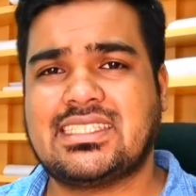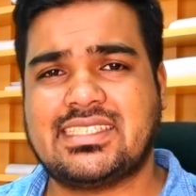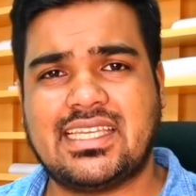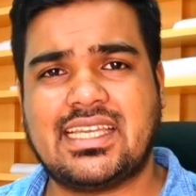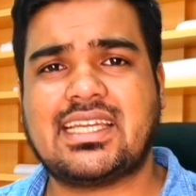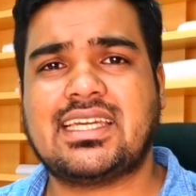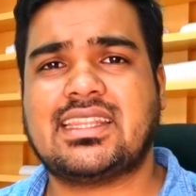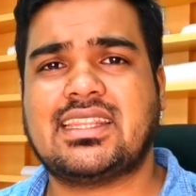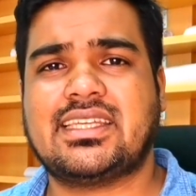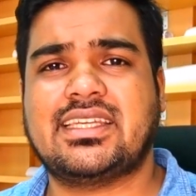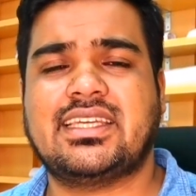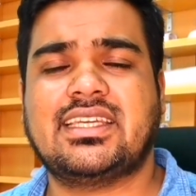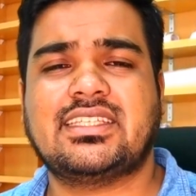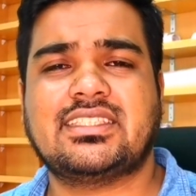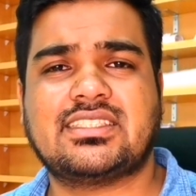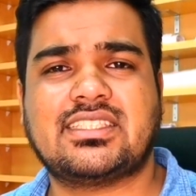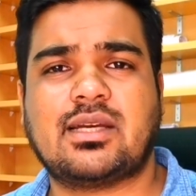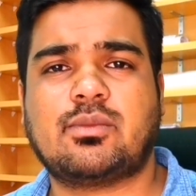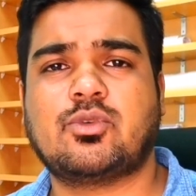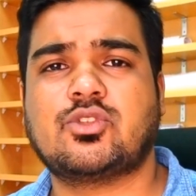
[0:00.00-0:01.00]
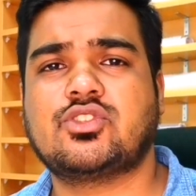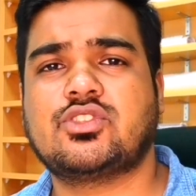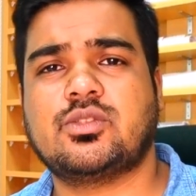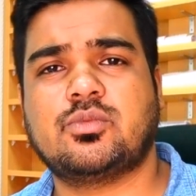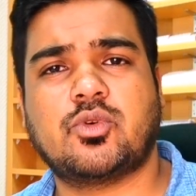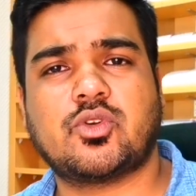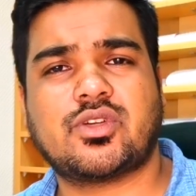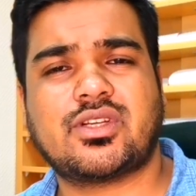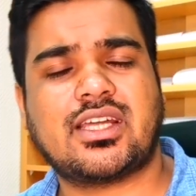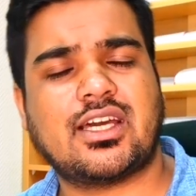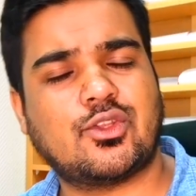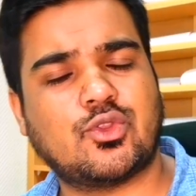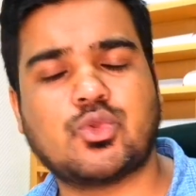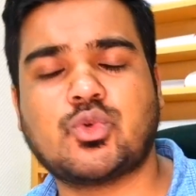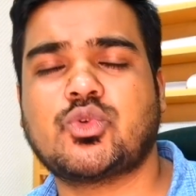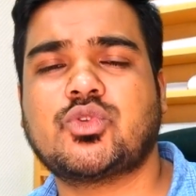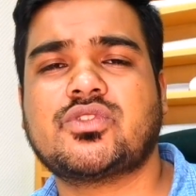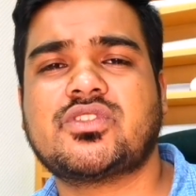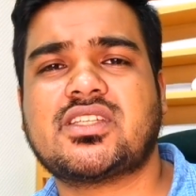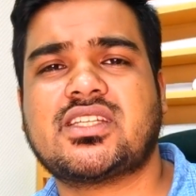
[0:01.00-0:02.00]
সেক্ষেত্রে যাবজ্জীবনটা
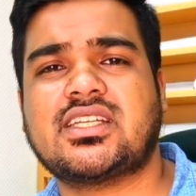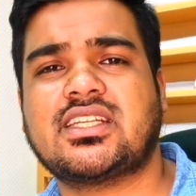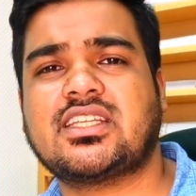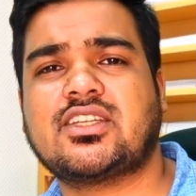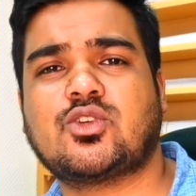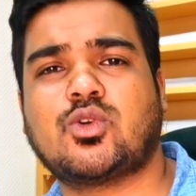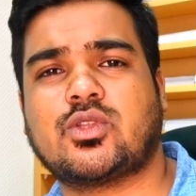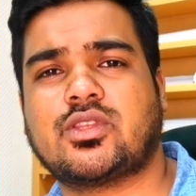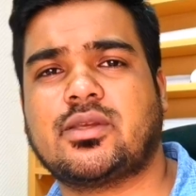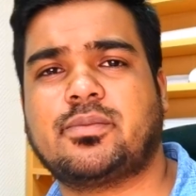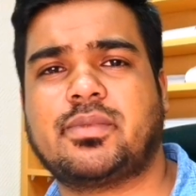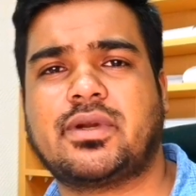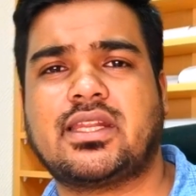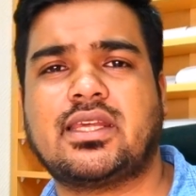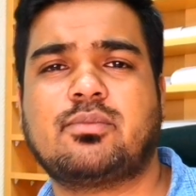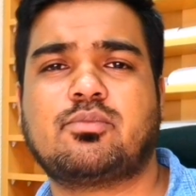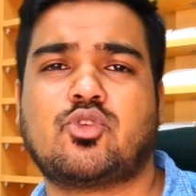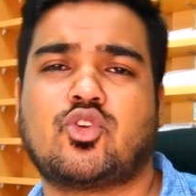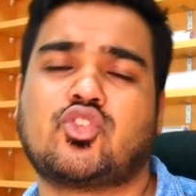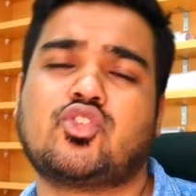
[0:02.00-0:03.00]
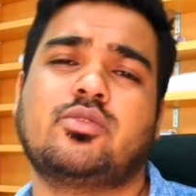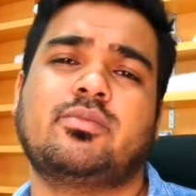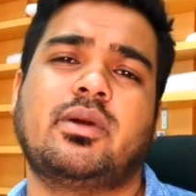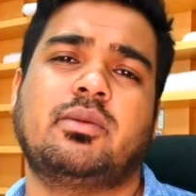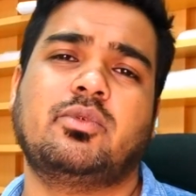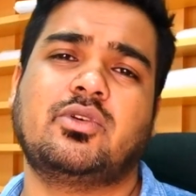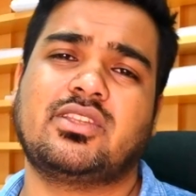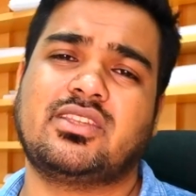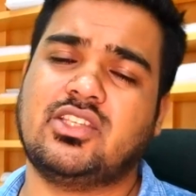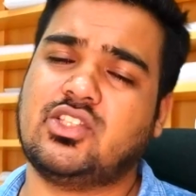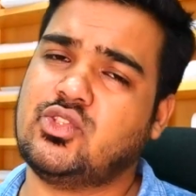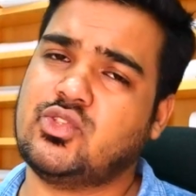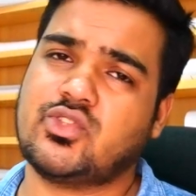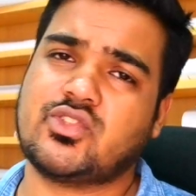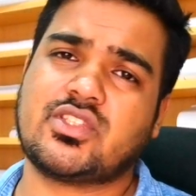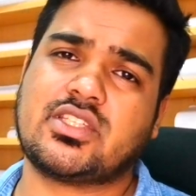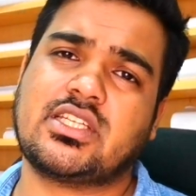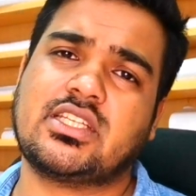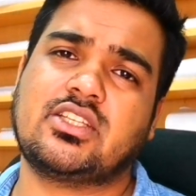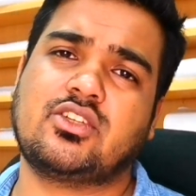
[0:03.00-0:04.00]
দুটো শ্রেণীর হতে পারে প্রথম এবং দ্বিতীয়
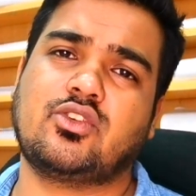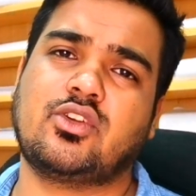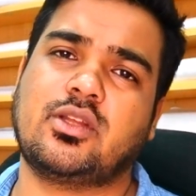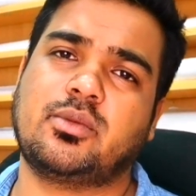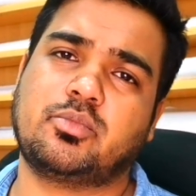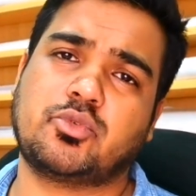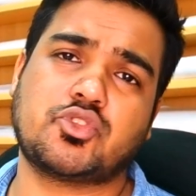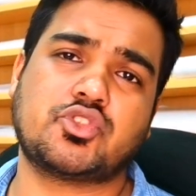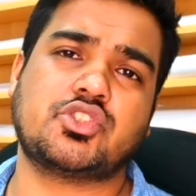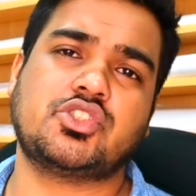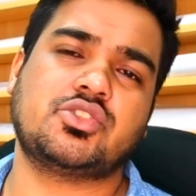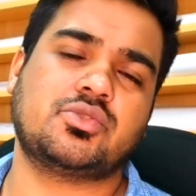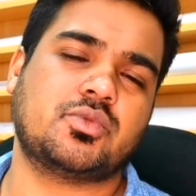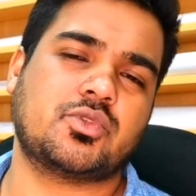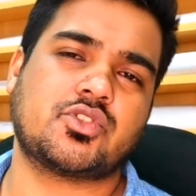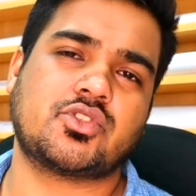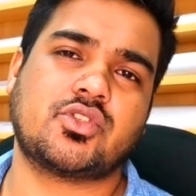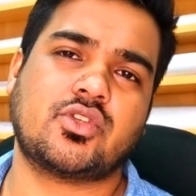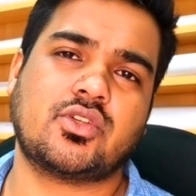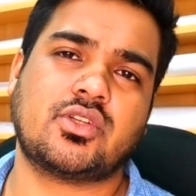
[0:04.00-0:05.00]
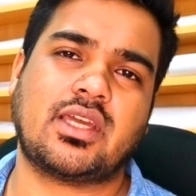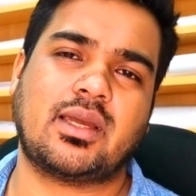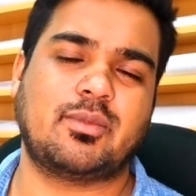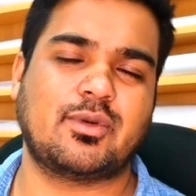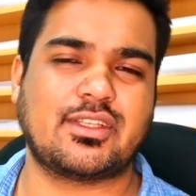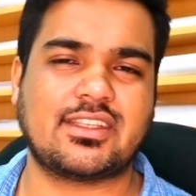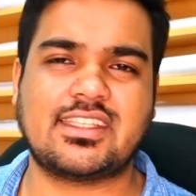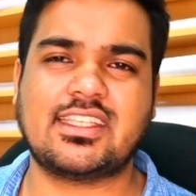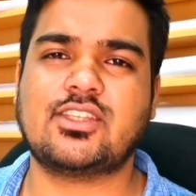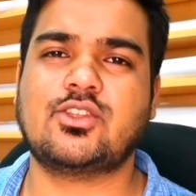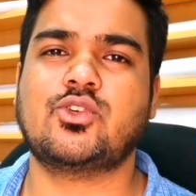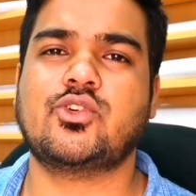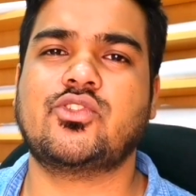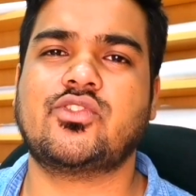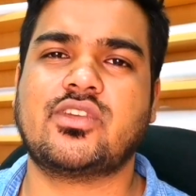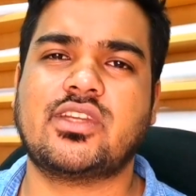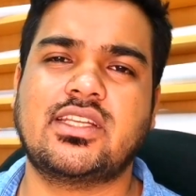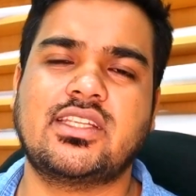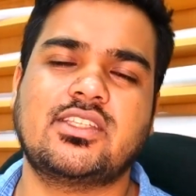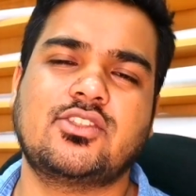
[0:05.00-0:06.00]
শ্রেণীর হলে ২৫ বছর এবং তৃতীয়
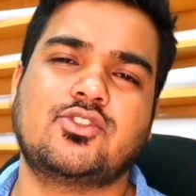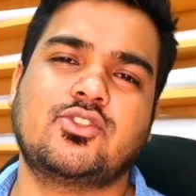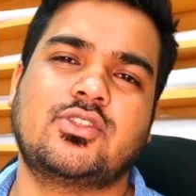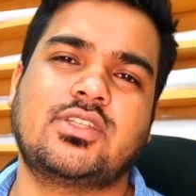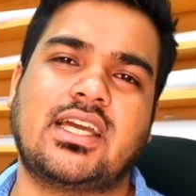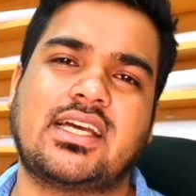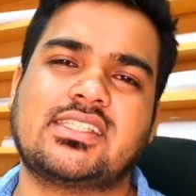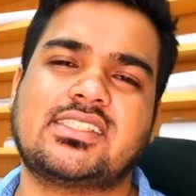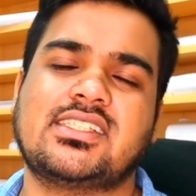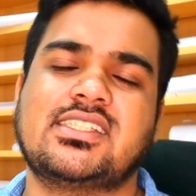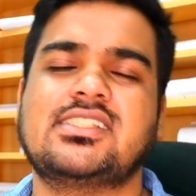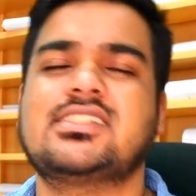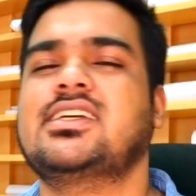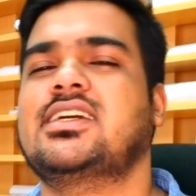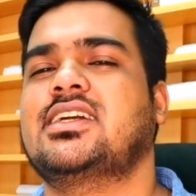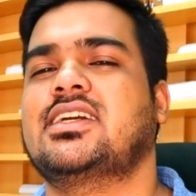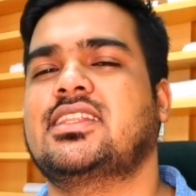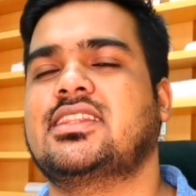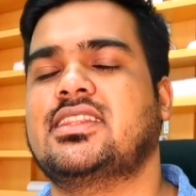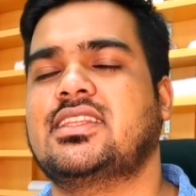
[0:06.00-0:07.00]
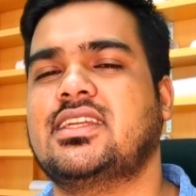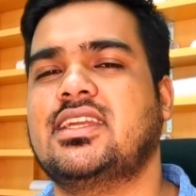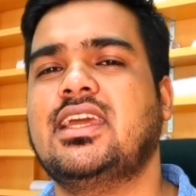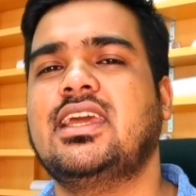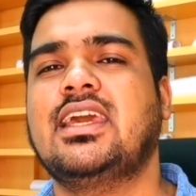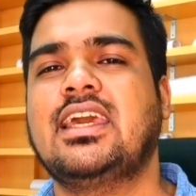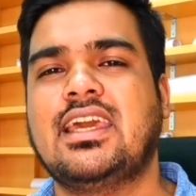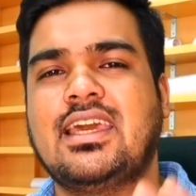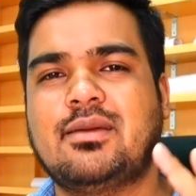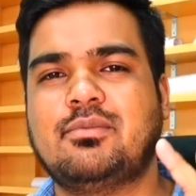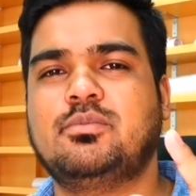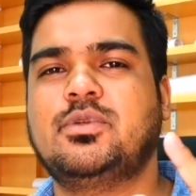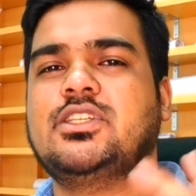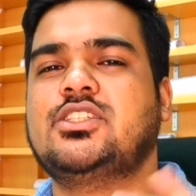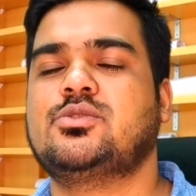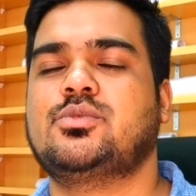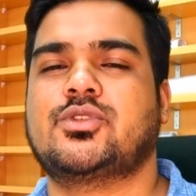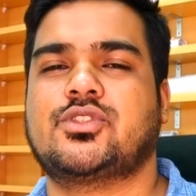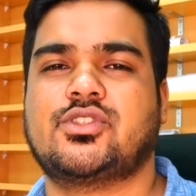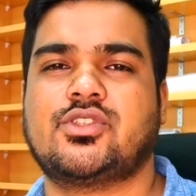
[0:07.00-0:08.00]
শ্রেণীর যদি আসে সেক্ষেত্রে
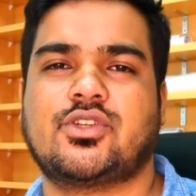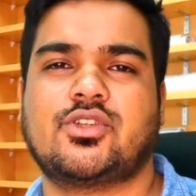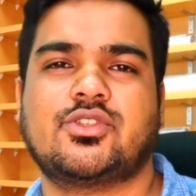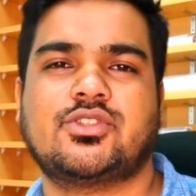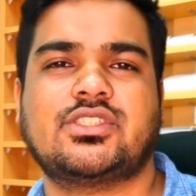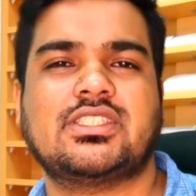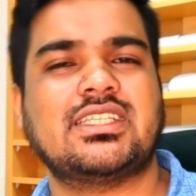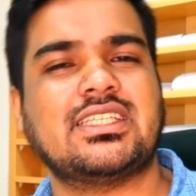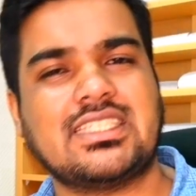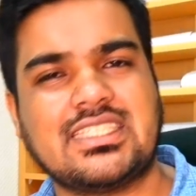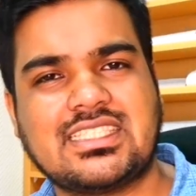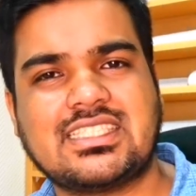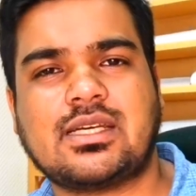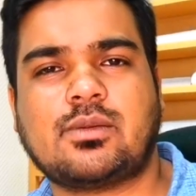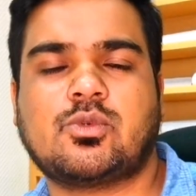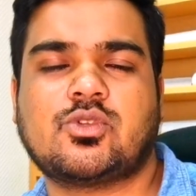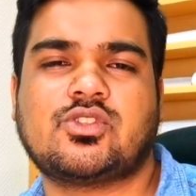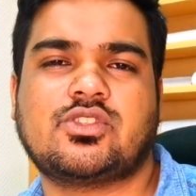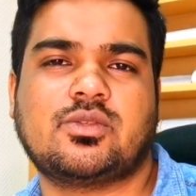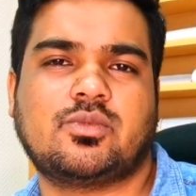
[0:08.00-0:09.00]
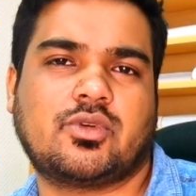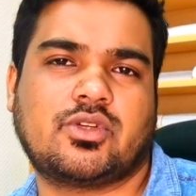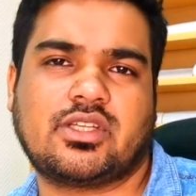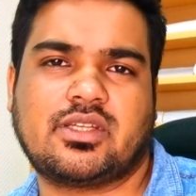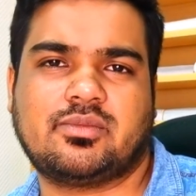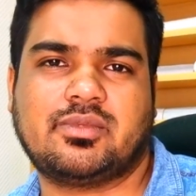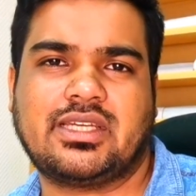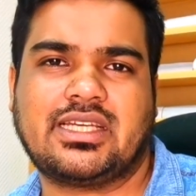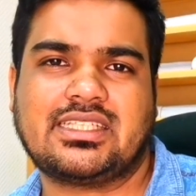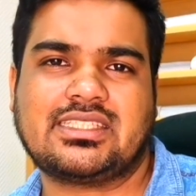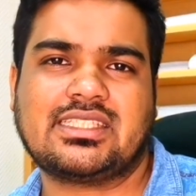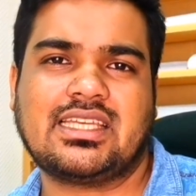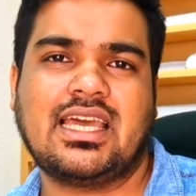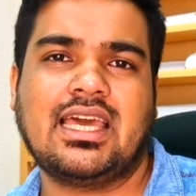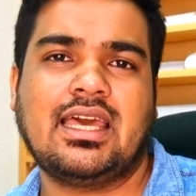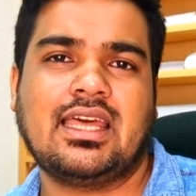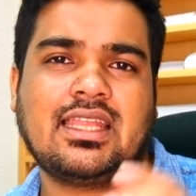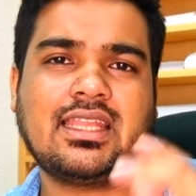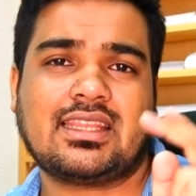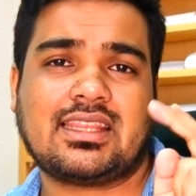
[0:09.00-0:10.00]
২০ বছর হচ্ছে যাবজ্জীবনের মেয়াস
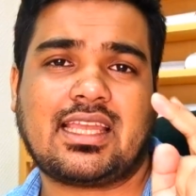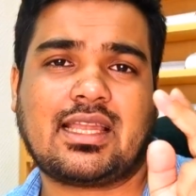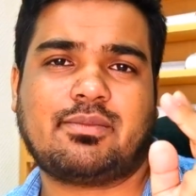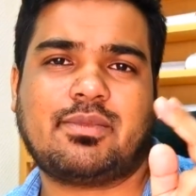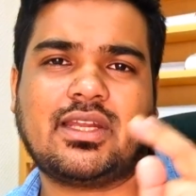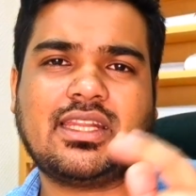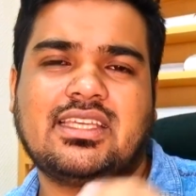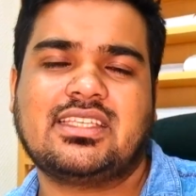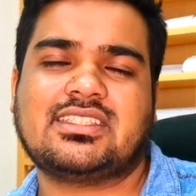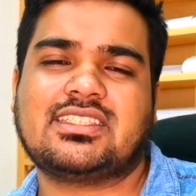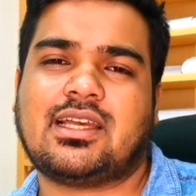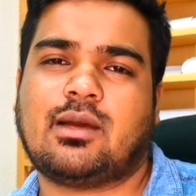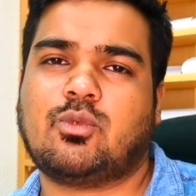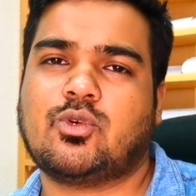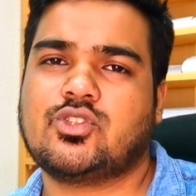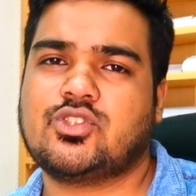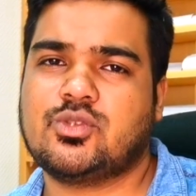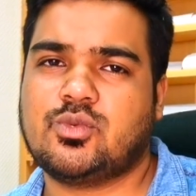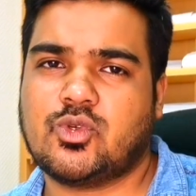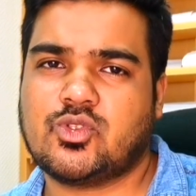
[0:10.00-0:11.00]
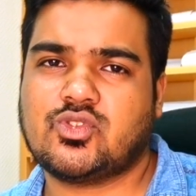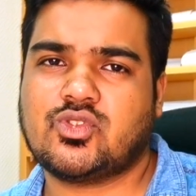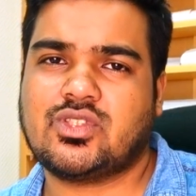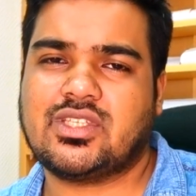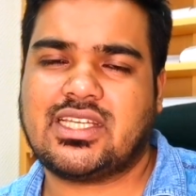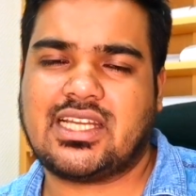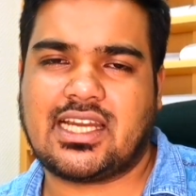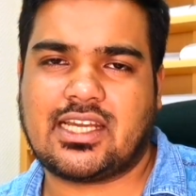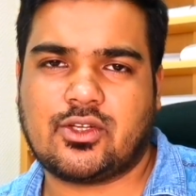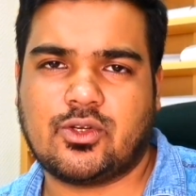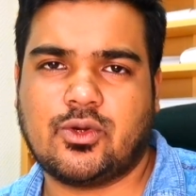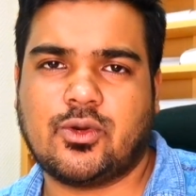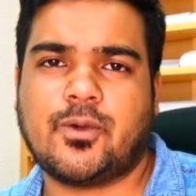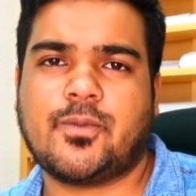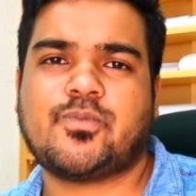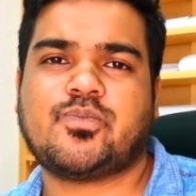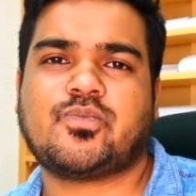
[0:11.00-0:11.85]
তার মানে যাবজ্জীবন যদি কারো